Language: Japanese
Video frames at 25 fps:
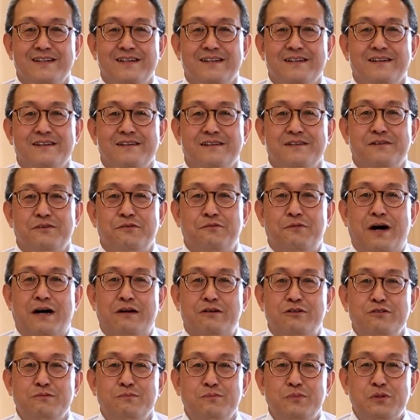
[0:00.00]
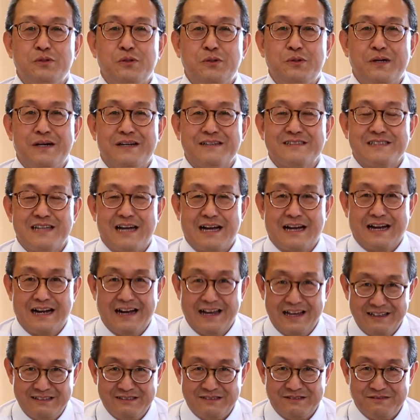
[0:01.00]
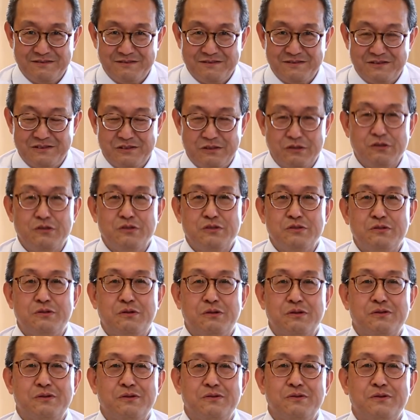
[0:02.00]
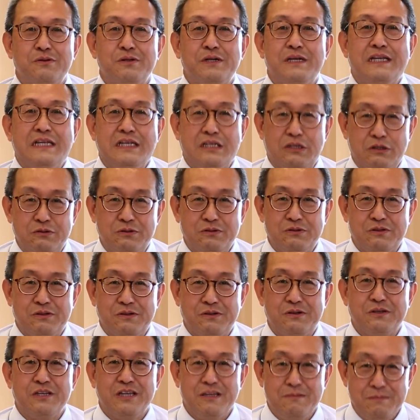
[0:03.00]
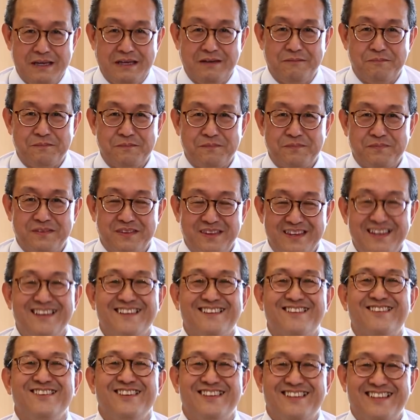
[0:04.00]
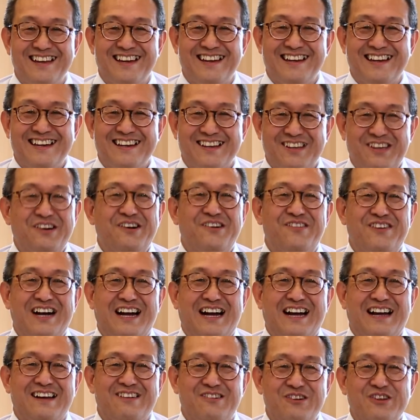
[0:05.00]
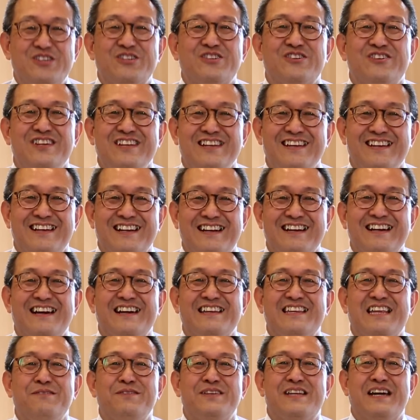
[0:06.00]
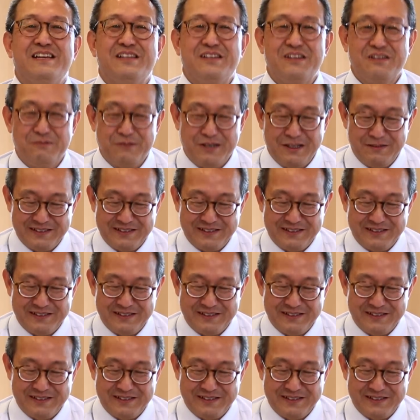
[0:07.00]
えー、悪者が栄えるということの理由と意味について今日はご一緒に考えてみたいと思